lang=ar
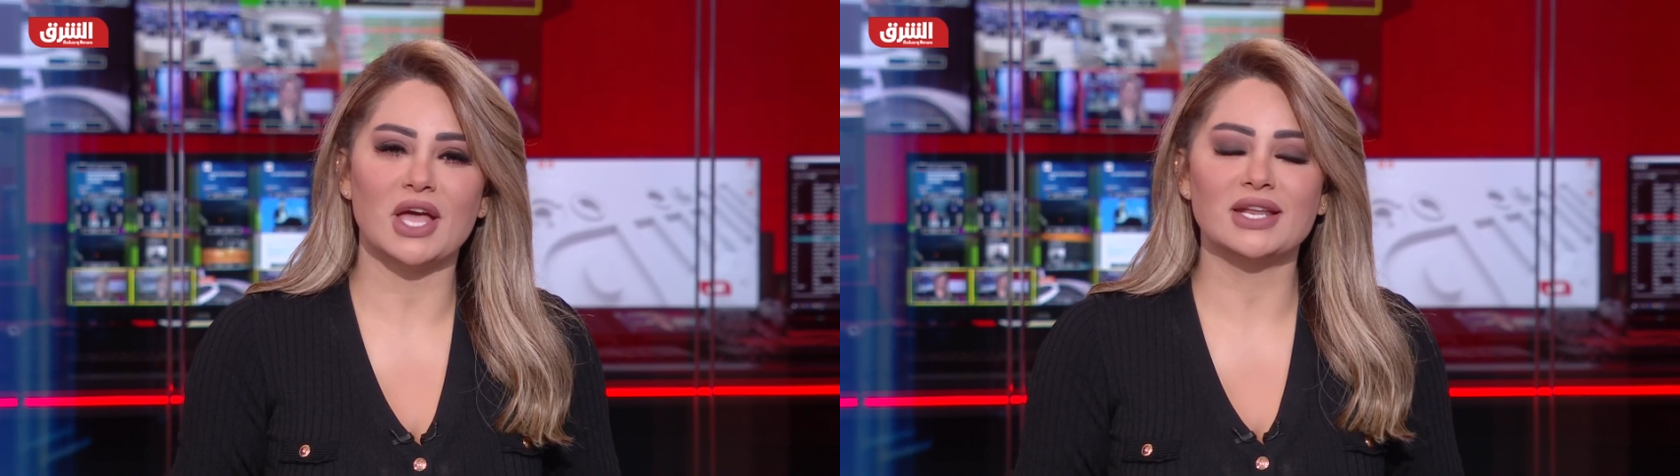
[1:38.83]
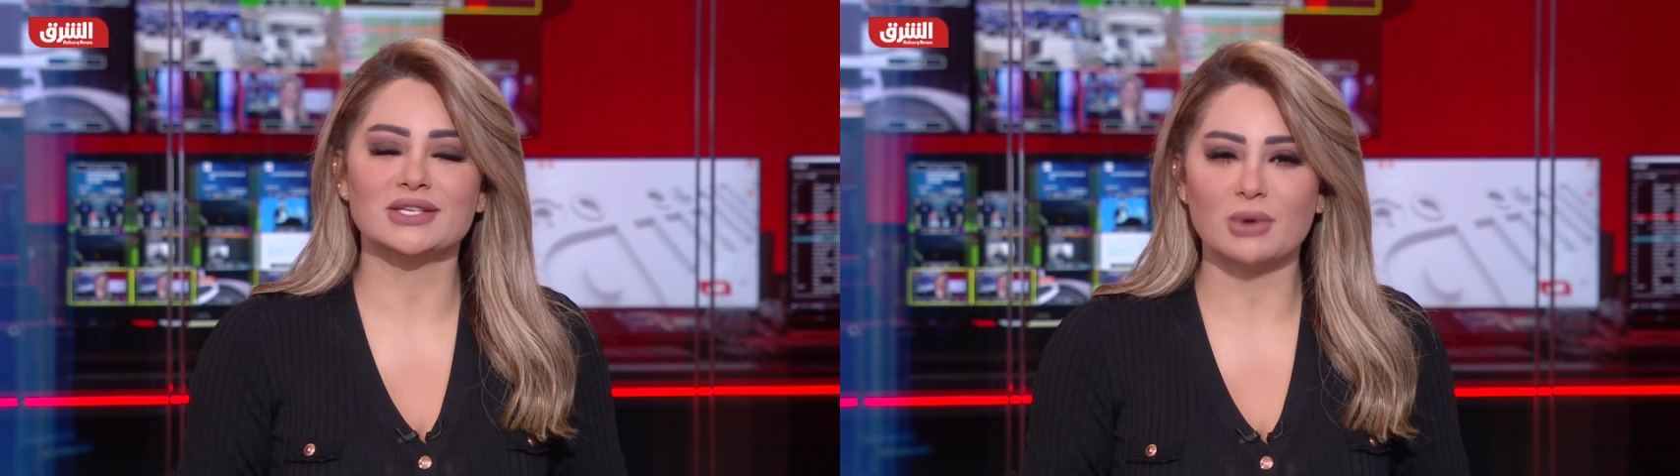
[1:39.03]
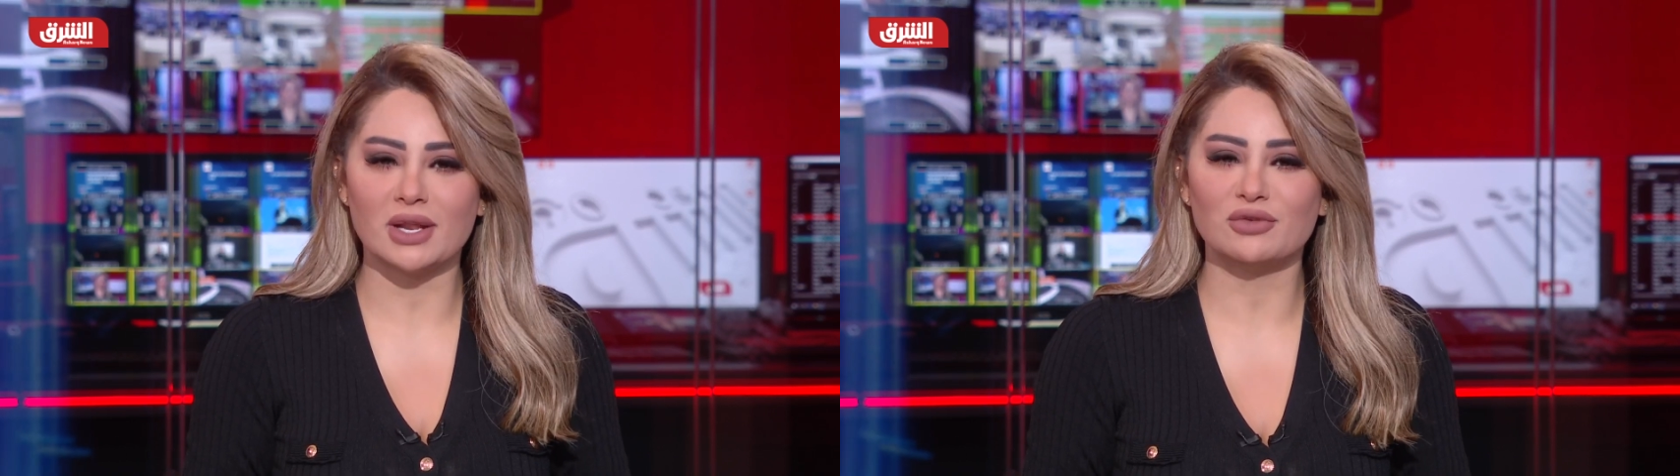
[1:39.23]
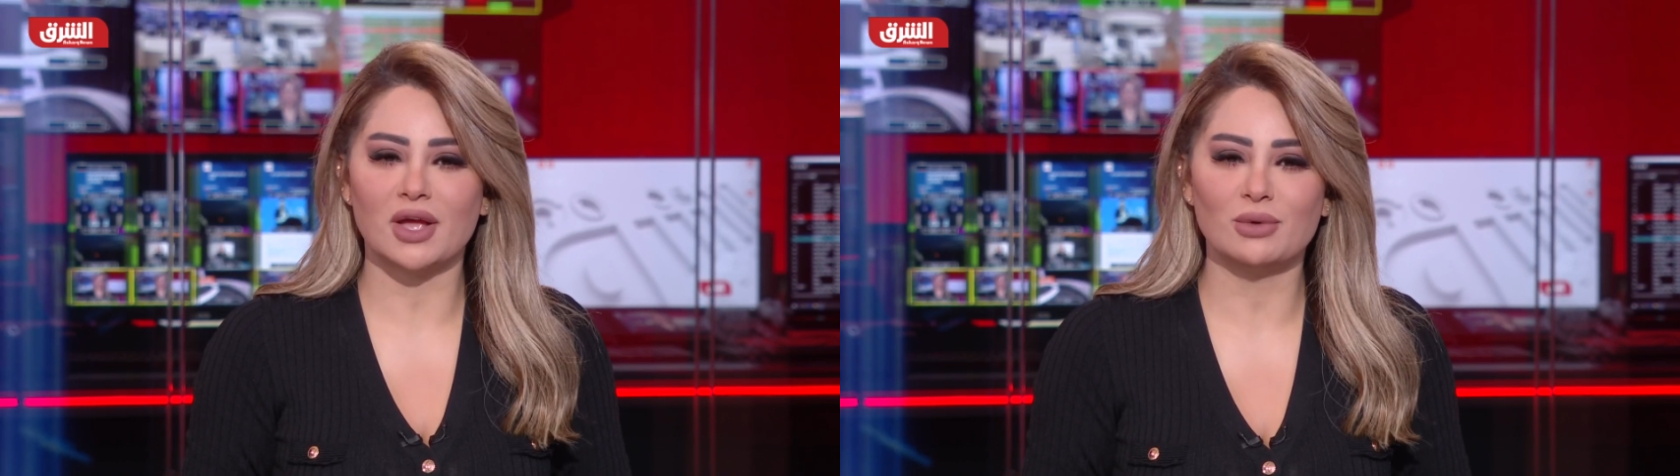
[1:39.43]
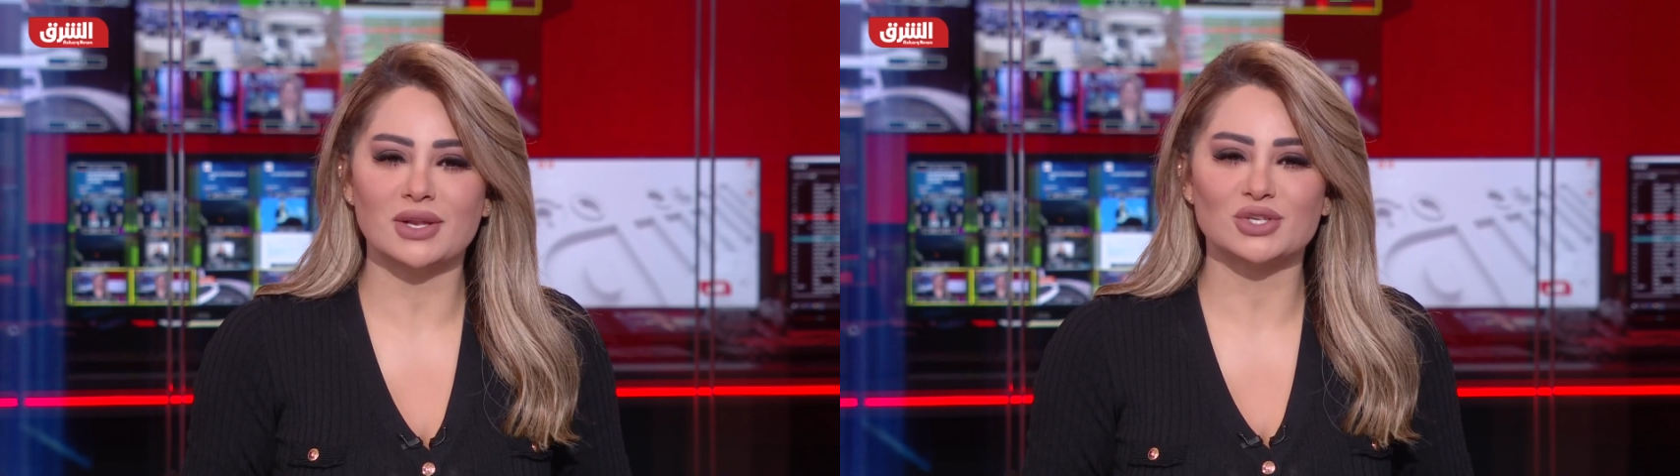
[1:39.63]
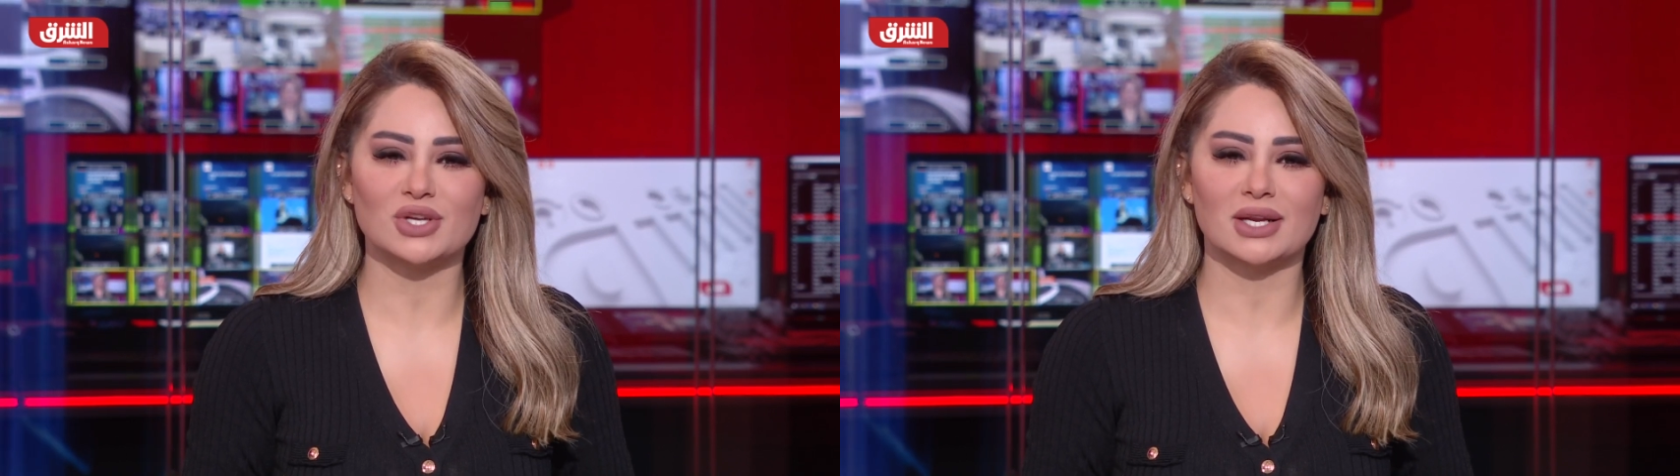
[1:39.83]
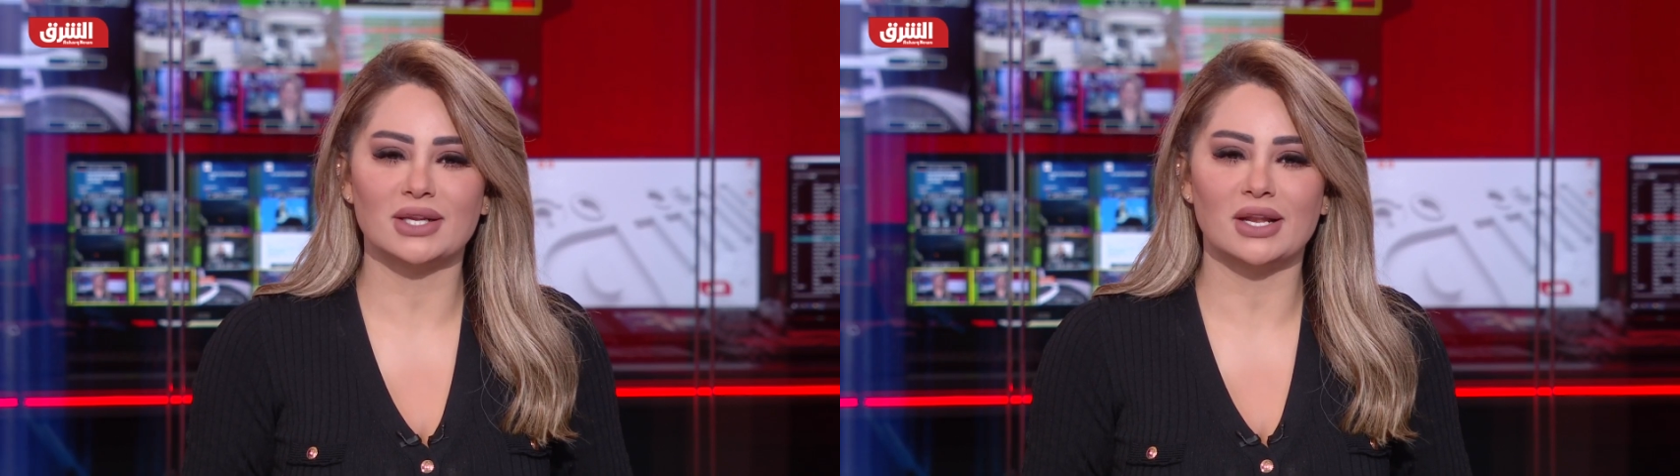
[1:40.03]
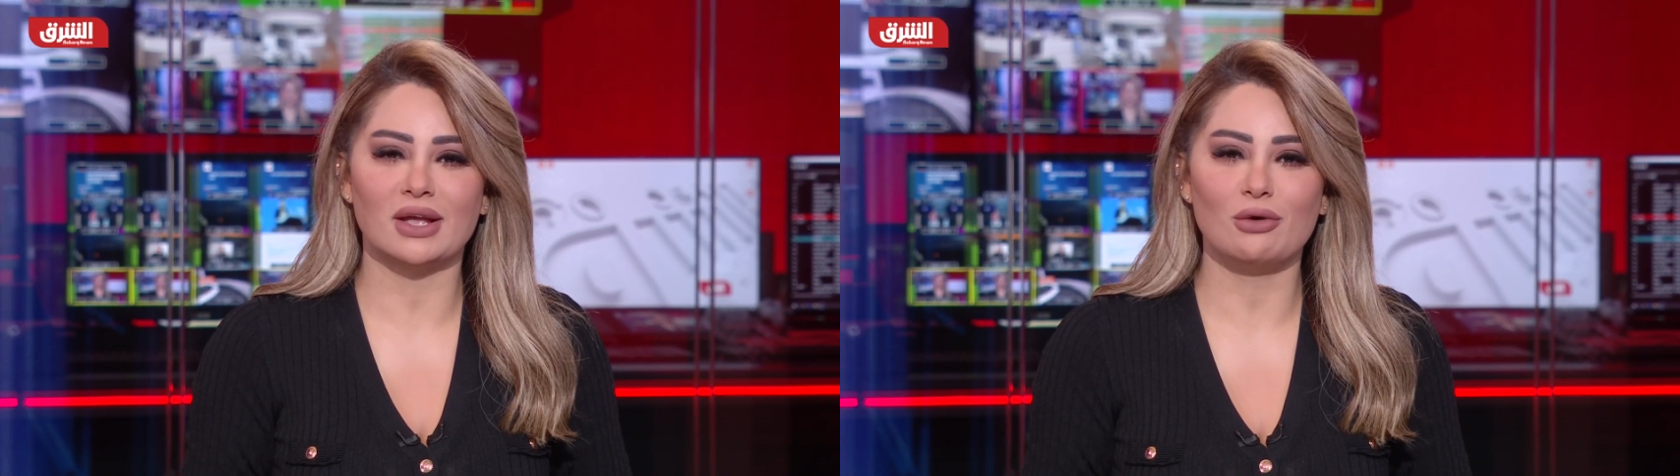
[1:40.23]
أنس معنا في ألوان
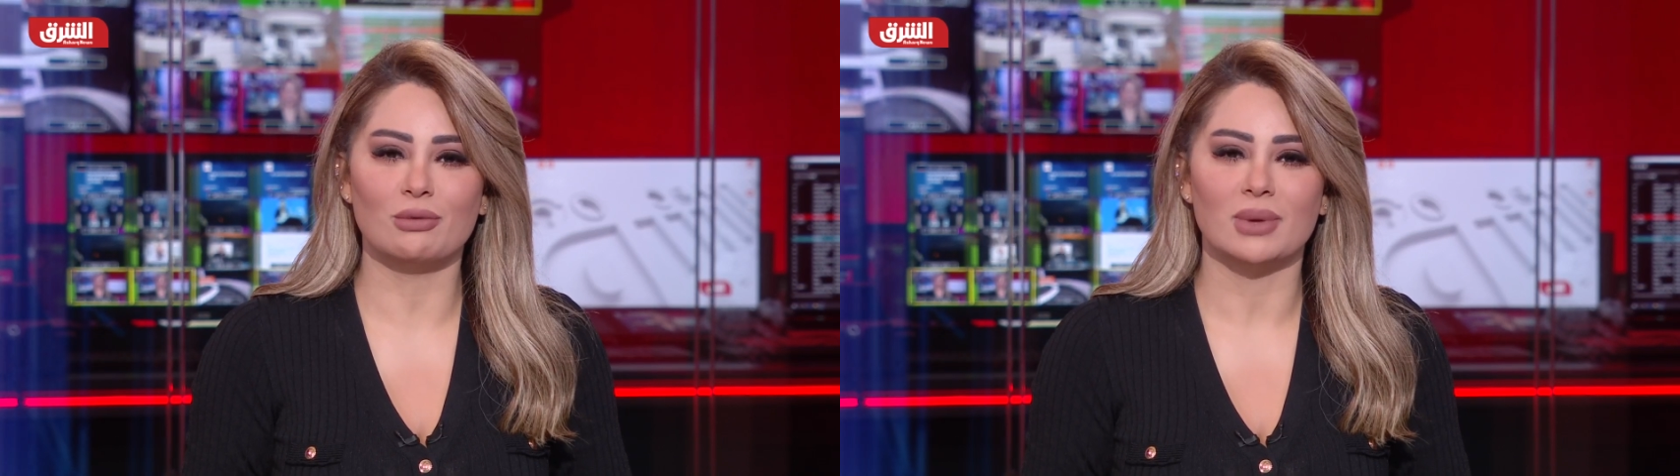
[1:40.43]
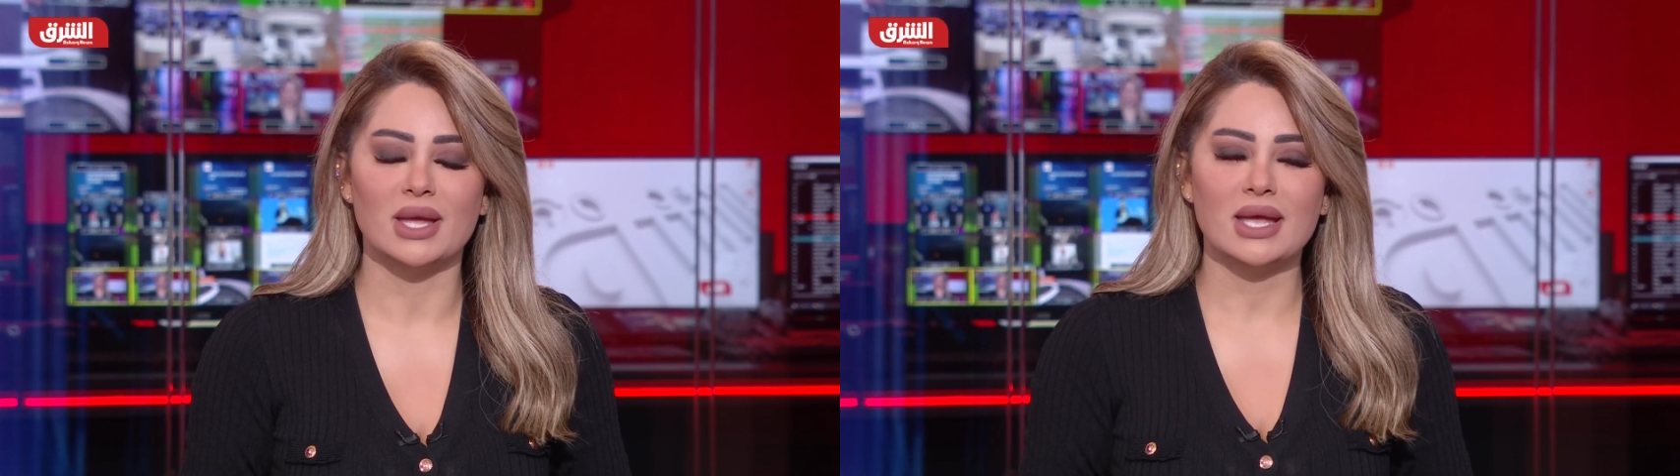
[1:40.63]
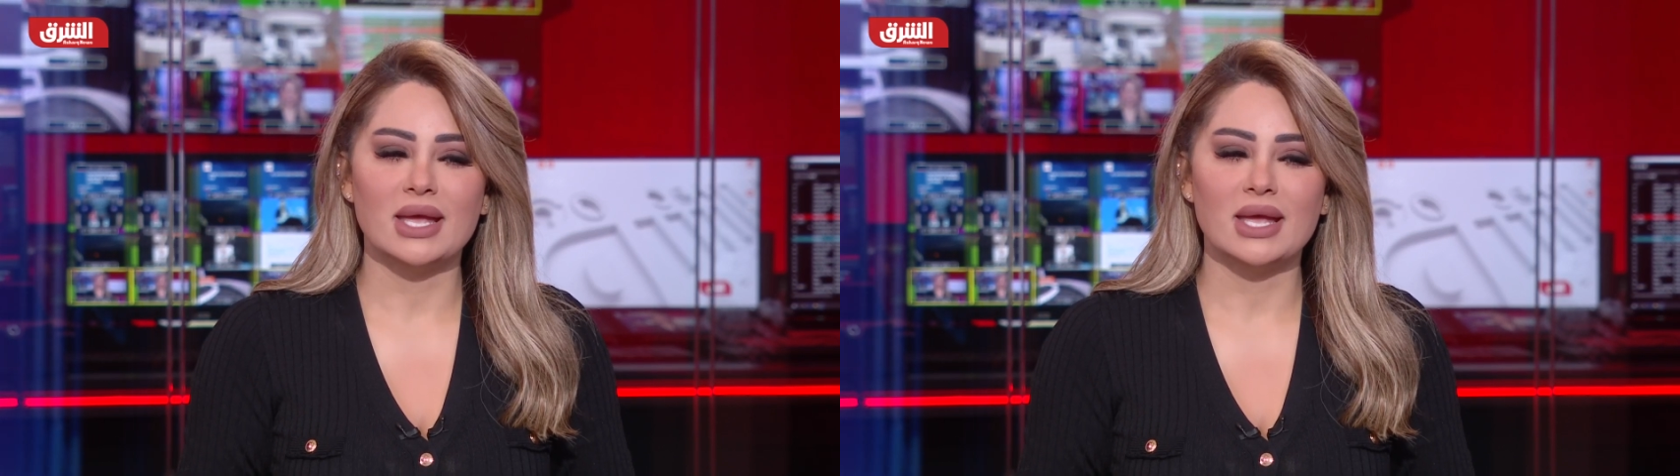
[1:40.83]
الشرق لليوم